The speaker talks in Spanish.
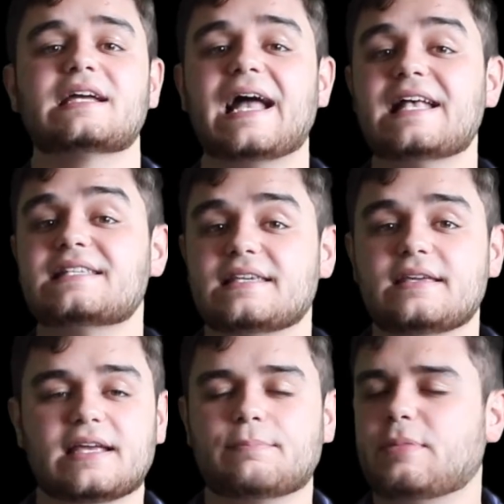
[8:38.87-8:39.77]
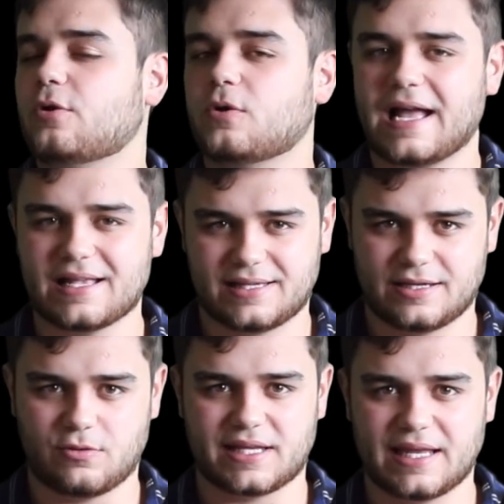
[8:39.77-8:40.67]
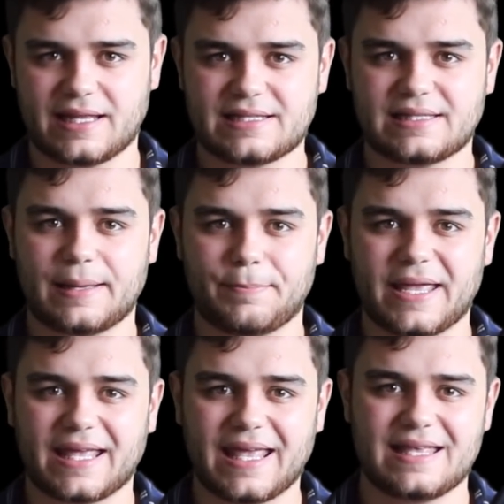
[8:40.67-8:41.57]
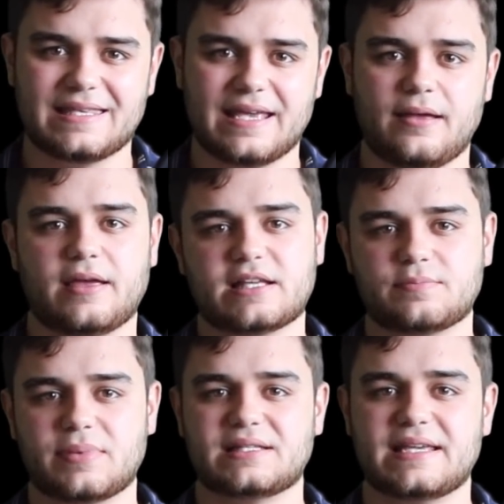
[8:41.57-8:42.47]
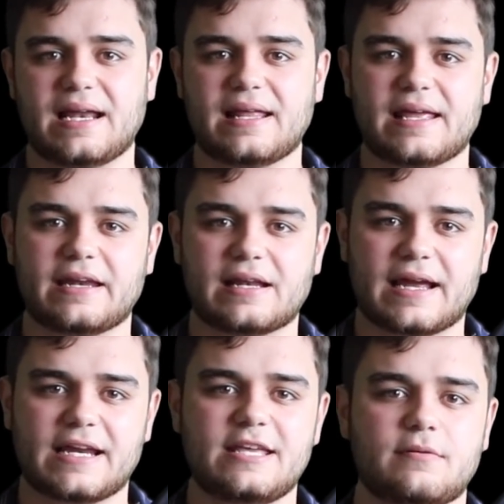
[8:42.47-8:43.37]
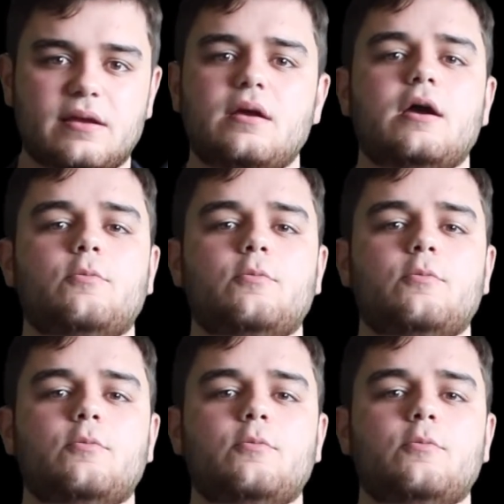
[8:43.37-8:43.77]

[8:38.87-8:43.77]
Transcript: Casi, pero casi cualquier isla pequeña, en especial en el Caribe,